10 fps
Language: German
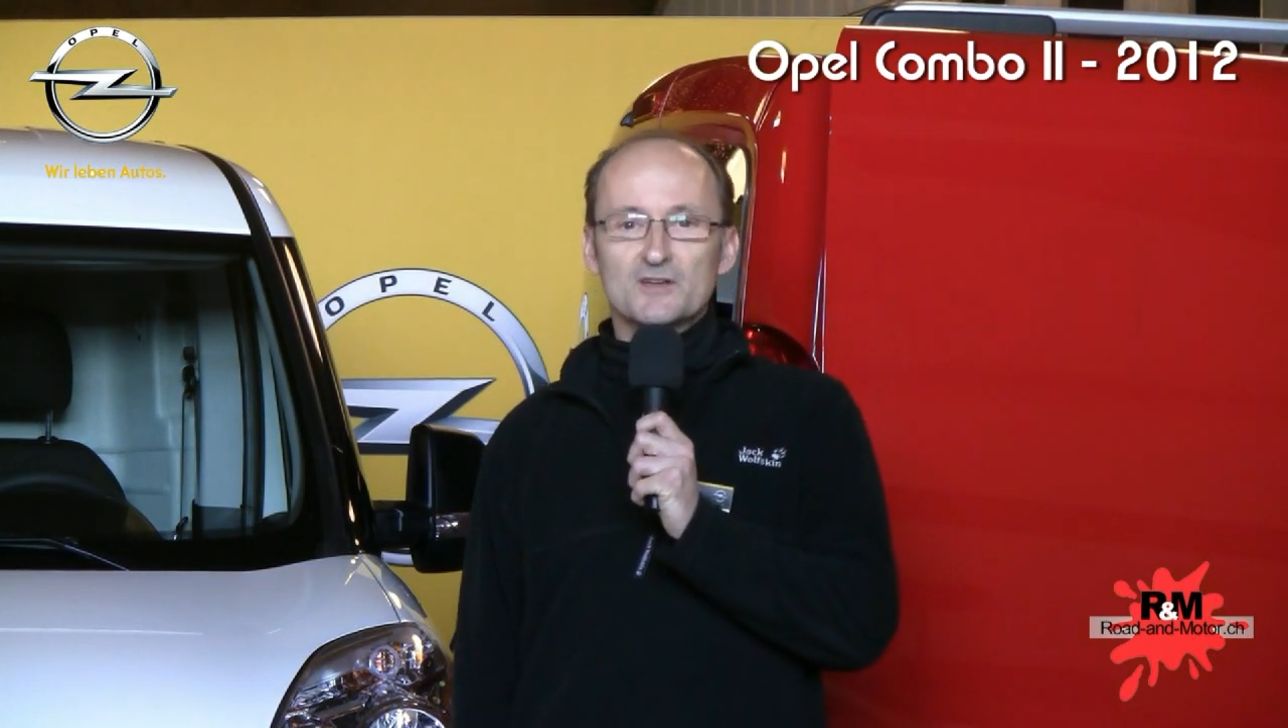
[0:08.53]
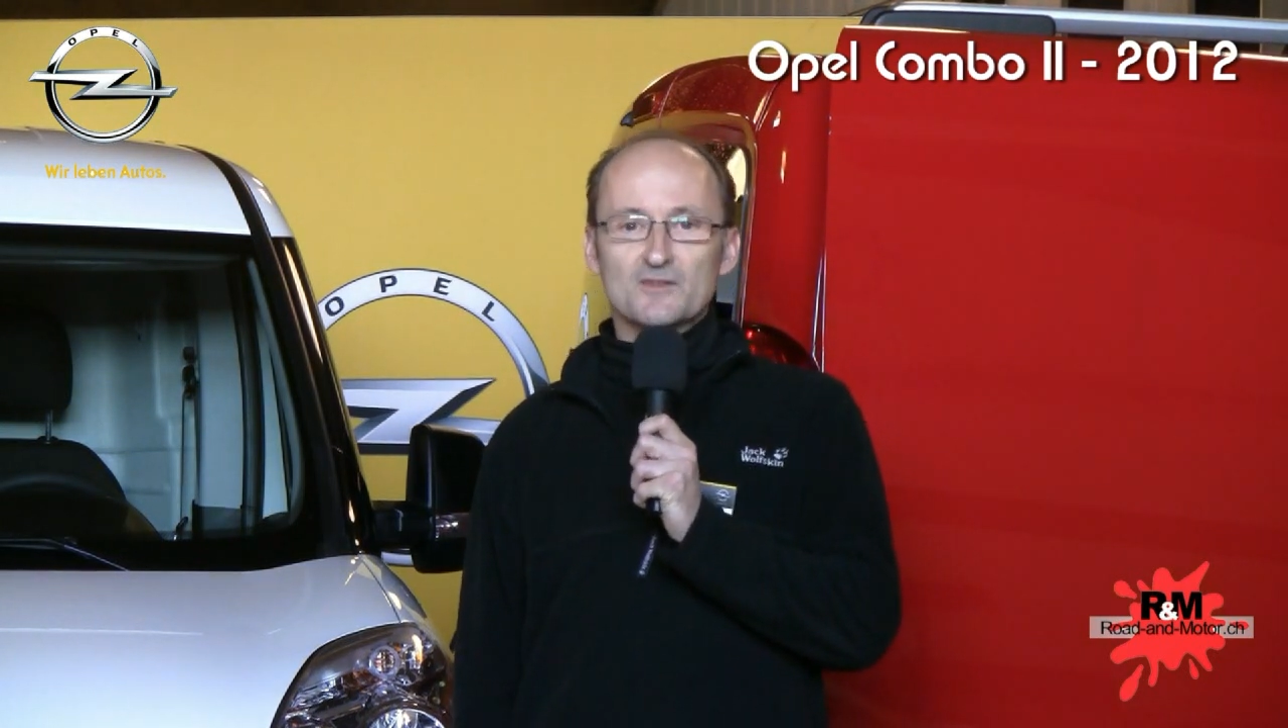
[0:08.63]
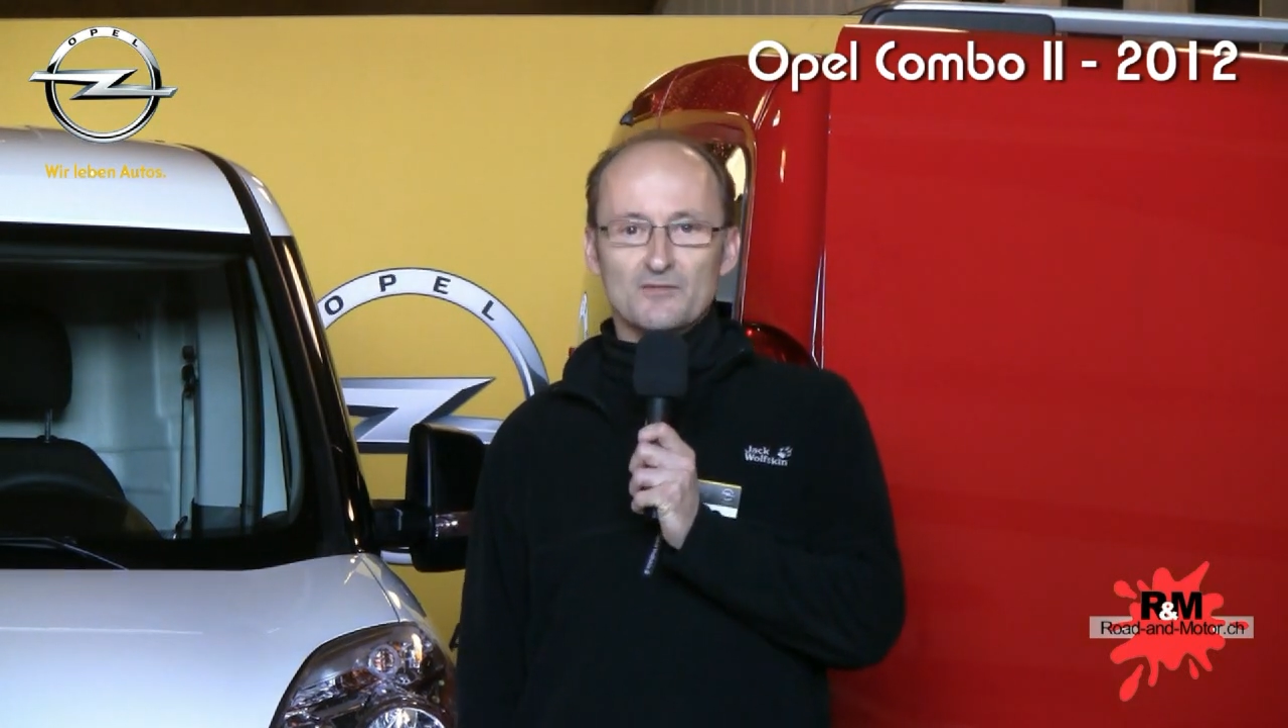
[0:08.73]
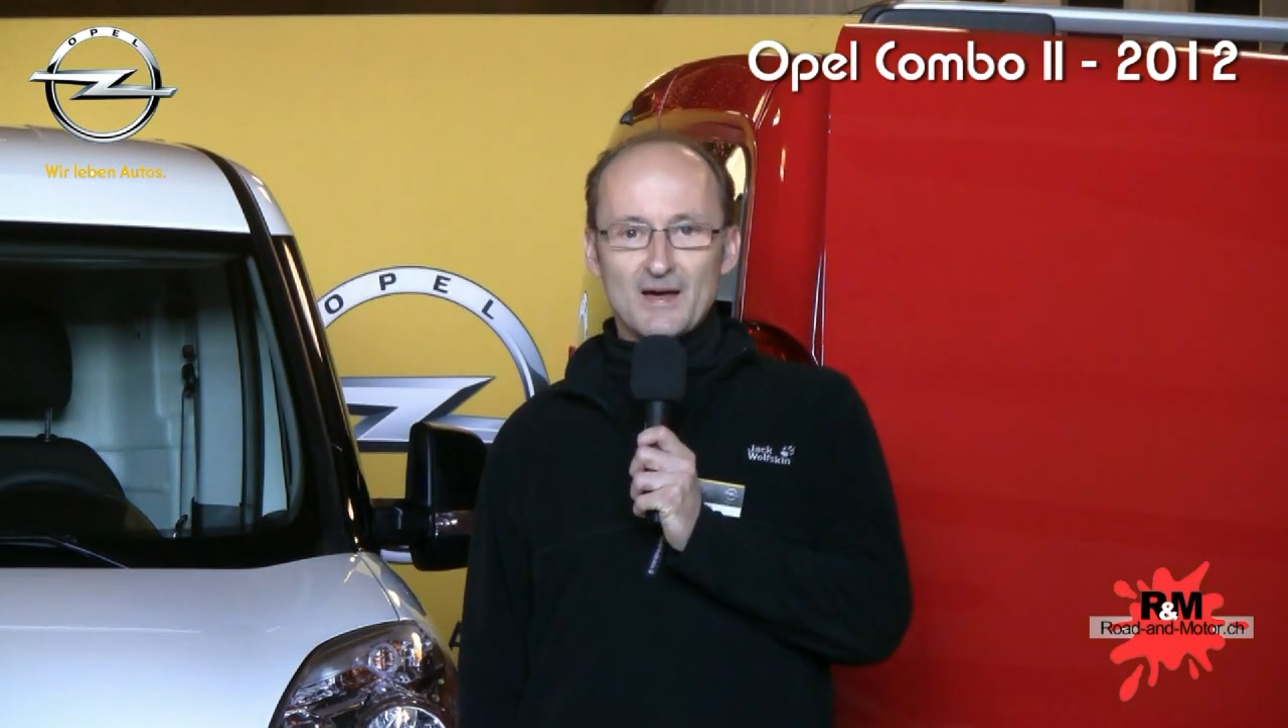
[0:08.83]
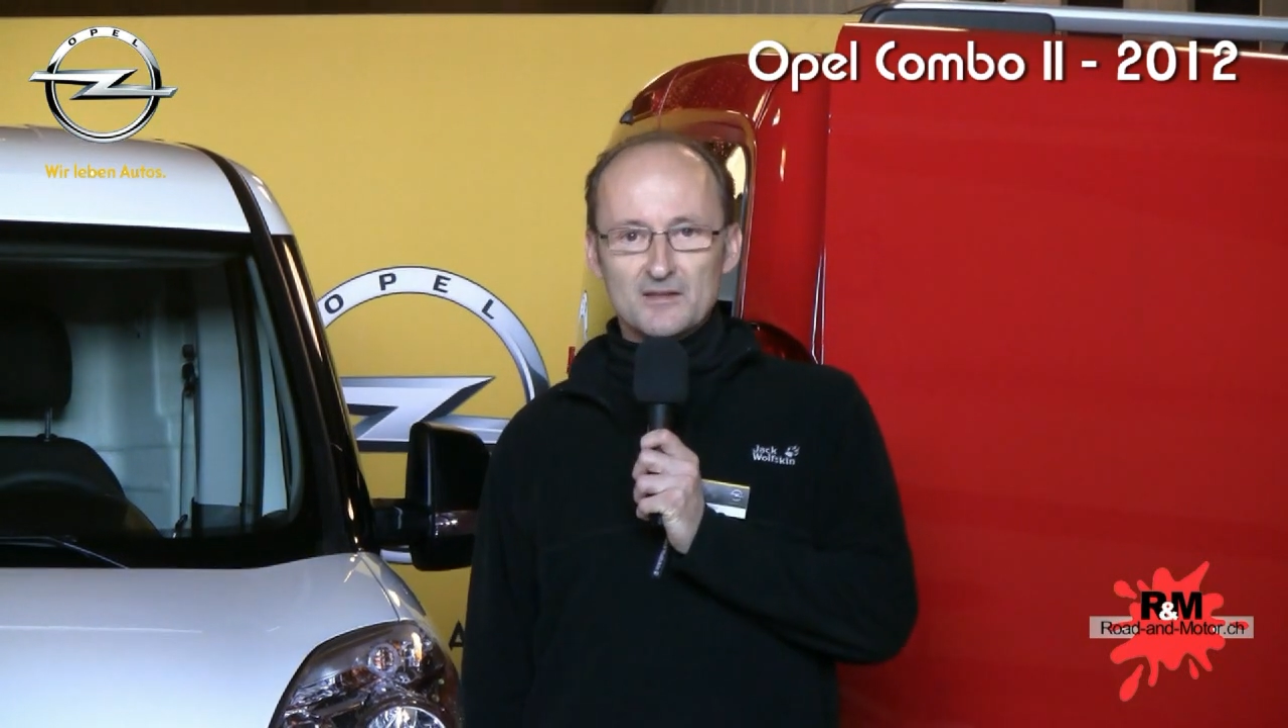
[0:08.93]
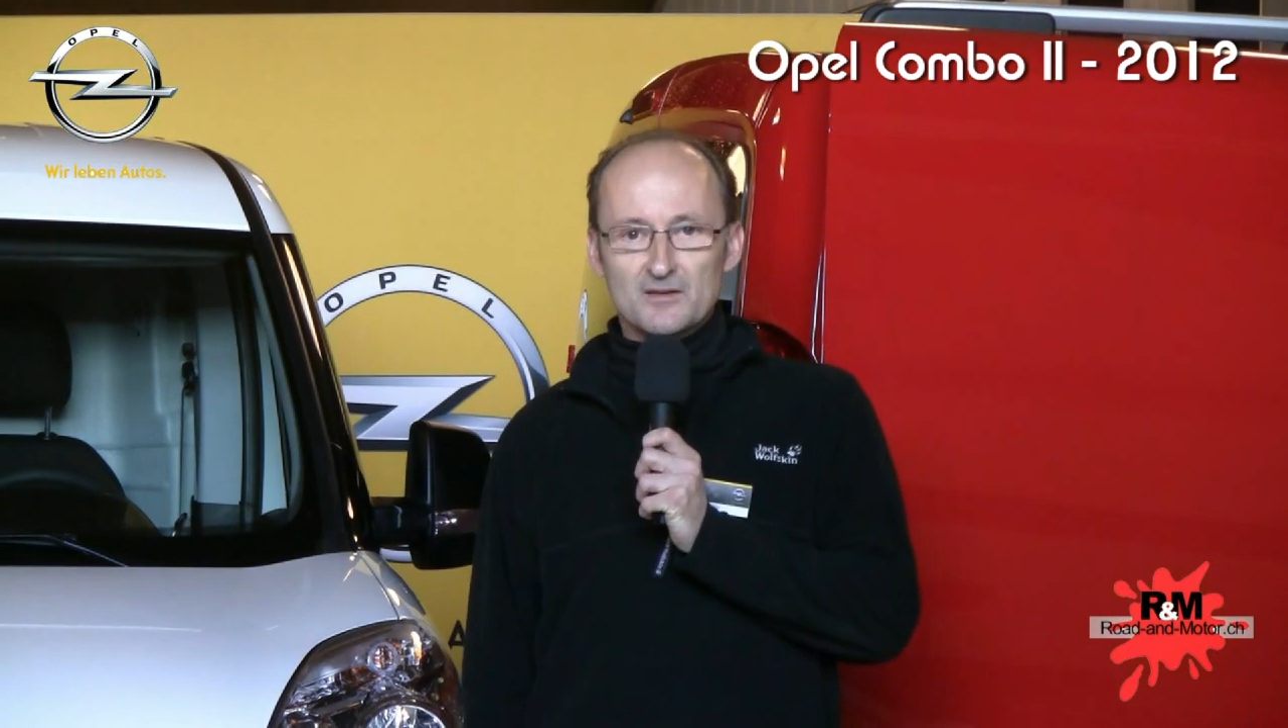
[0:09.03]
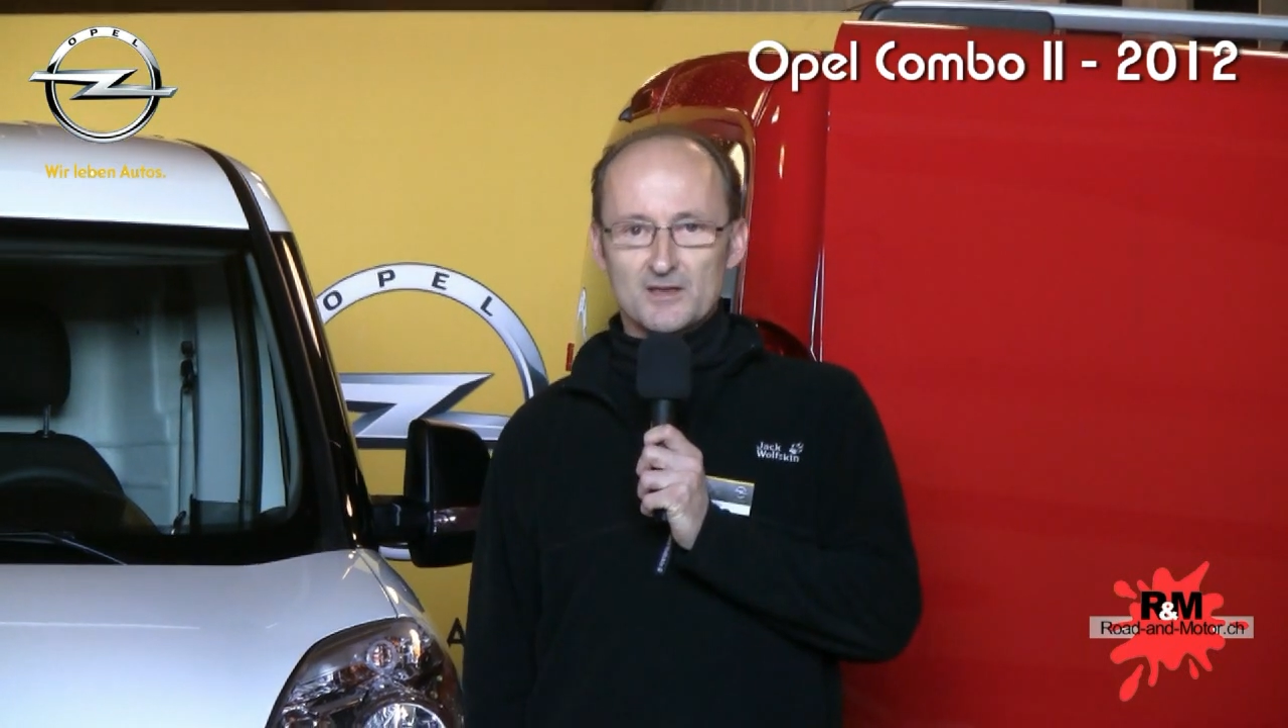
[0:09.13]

der zweiten